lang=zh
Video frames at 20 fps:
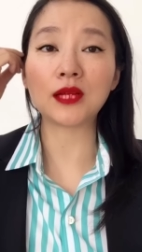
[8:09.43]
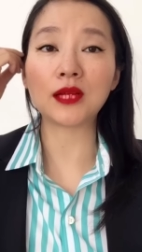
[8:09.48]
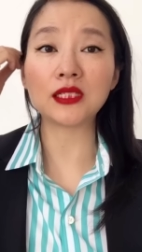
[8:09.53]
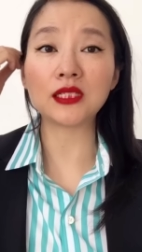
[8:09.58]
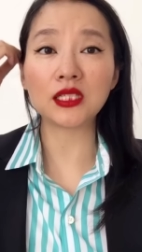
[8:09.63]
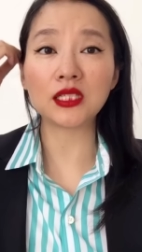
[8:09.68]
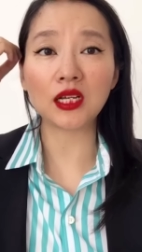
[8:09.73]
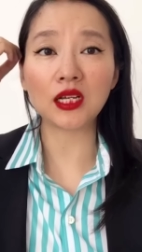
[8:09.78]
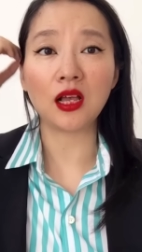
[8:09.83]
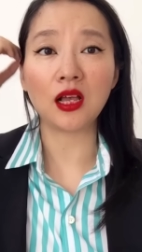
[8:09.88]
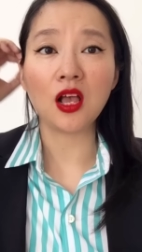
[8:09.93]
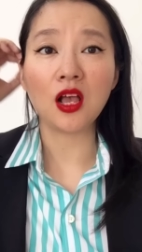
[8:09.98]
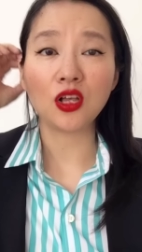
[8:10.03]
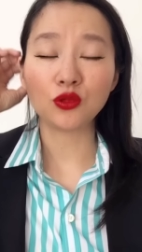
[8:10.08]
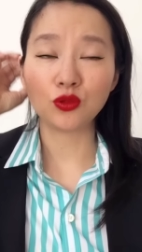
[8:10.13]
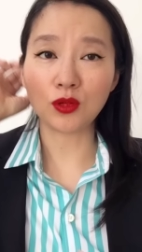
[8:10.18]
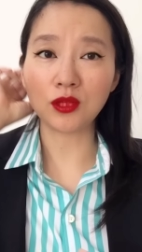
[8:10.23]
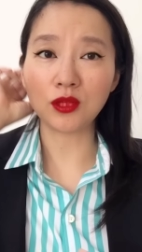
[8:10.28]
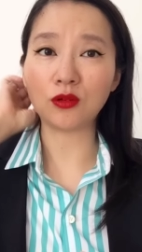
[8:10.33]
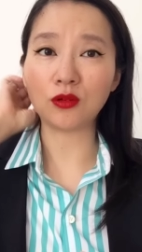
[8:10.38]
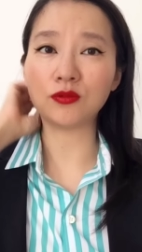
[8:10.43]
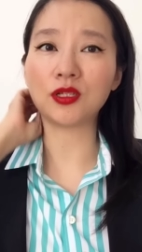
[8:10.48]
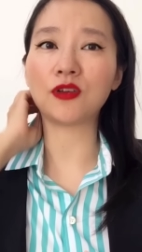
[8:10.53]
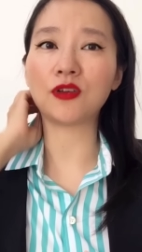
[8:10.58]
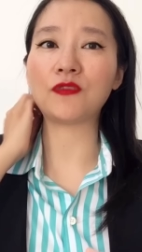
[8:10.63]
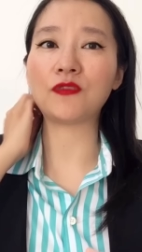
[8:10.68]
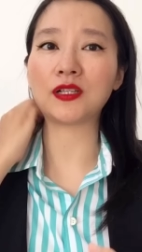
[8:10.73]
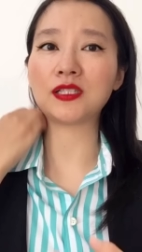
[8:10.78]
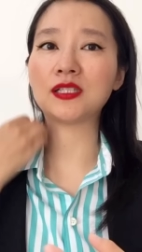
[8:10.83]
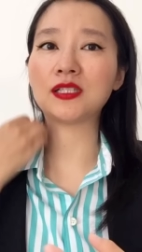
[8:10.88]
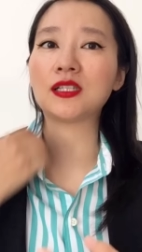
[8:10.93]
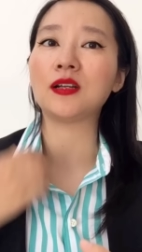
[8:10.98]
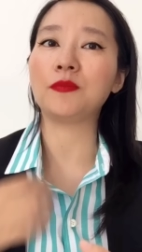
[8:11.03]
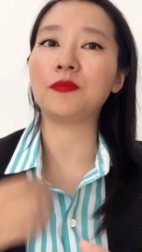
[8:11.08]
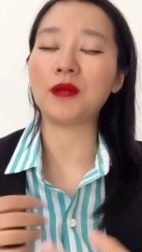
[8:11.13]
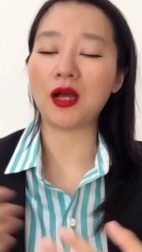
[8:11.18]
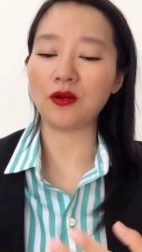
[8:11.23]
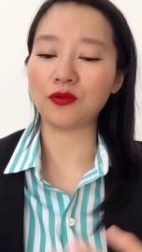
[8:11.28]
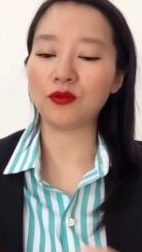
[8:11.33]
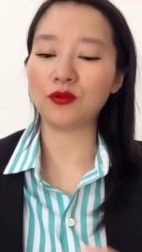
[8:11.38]
但是这个蒜头这个方子特
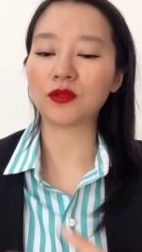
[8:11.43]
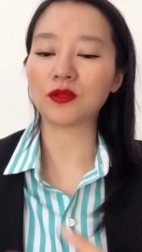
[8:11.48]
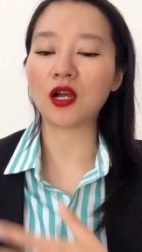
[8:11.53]
别好用。